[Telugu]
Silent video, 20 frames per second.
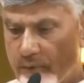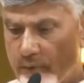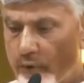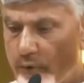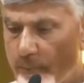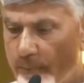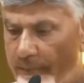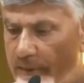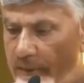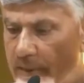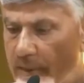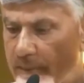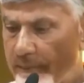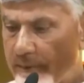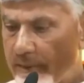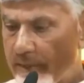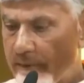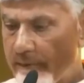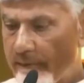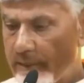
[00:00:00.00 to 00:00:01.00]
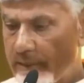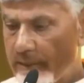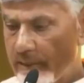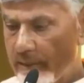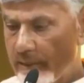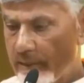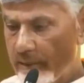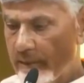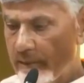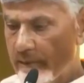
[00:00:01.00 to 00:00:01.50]
దీప
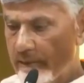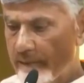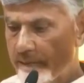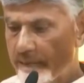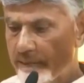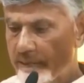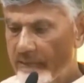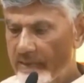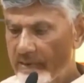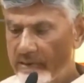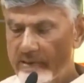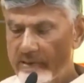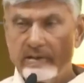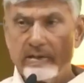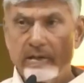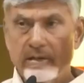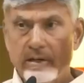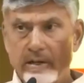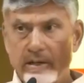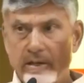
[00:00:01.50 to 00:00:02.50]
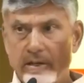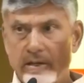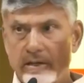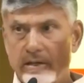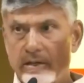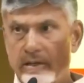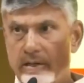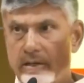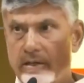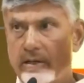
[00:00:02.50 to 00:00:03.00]
నైవేద్యం కింద చిన్న
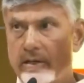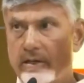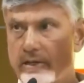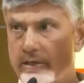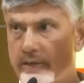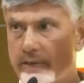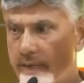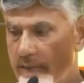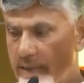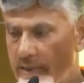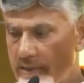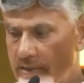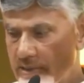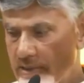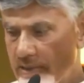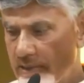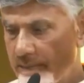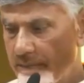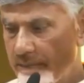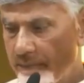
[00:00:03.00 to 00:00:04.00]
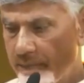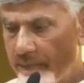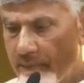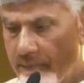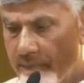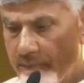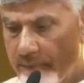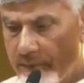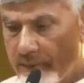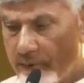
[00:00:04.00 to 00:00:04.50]
ఆలయాలకి ఐదు వేల నుంచి
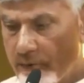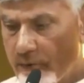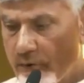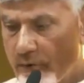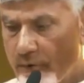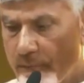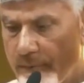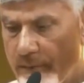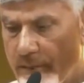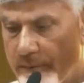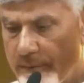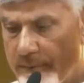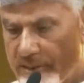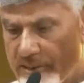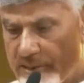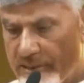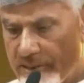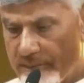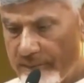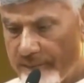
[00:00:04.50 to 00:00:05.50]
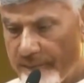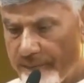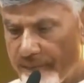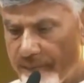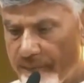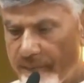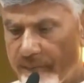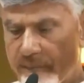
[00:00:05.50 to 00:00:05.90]
పదివేల రూపాయలు పెంచాం